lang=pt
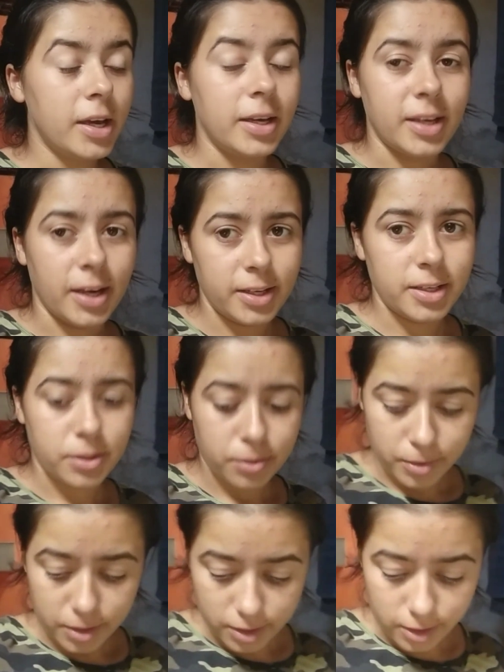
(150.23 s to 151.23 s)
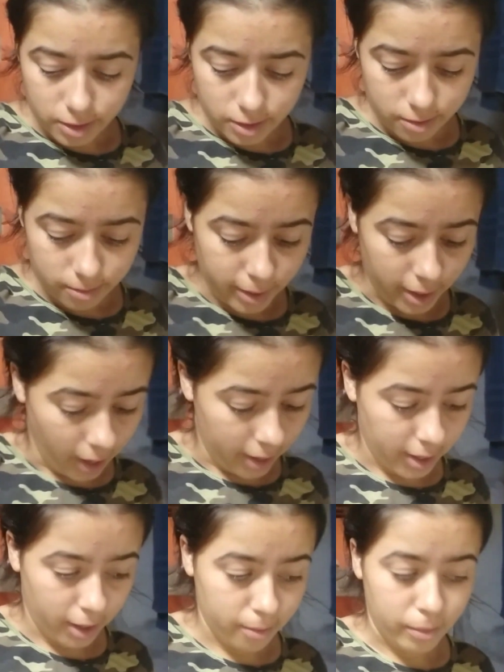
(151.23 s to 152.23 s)
E é isso, minha gente. Minha
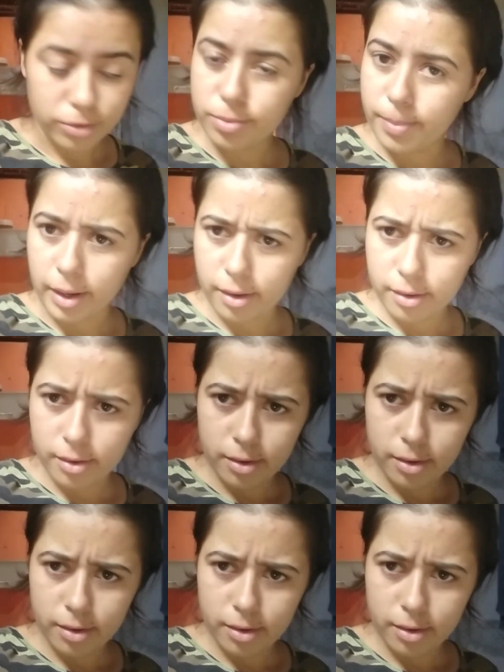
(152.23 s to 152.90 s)
gata aqui nos meus pés.